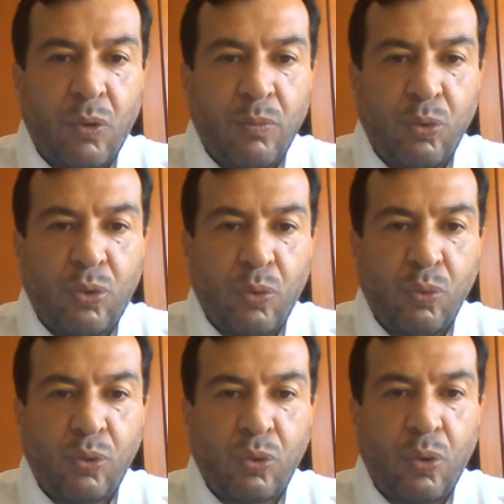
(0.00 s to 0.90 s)
mucho
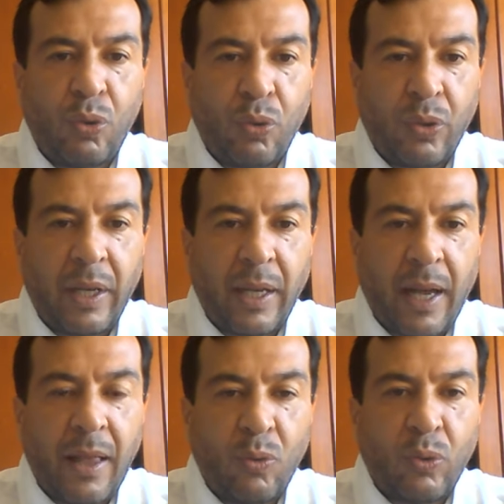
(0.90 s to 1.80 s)
gusto eh,
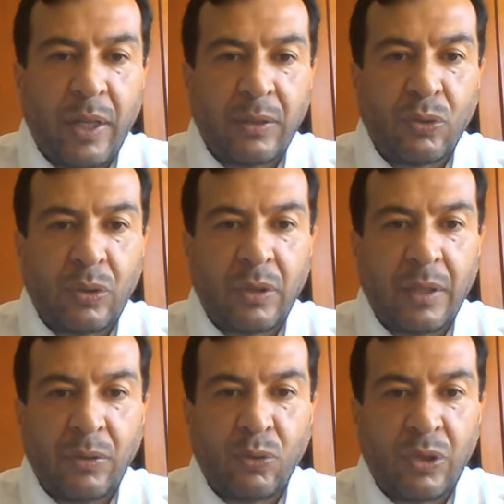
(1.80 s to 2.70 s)
cada una de sus,
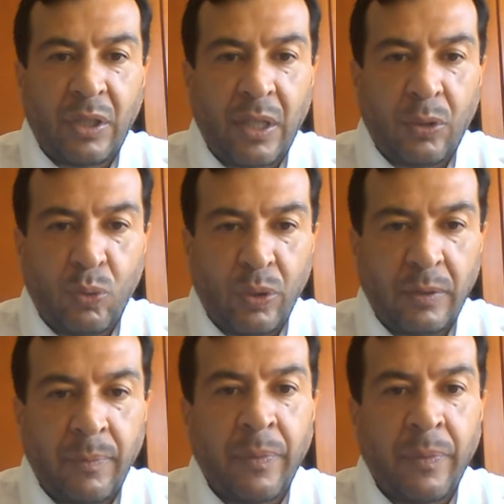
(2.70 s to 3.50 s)
de sus inquietudes.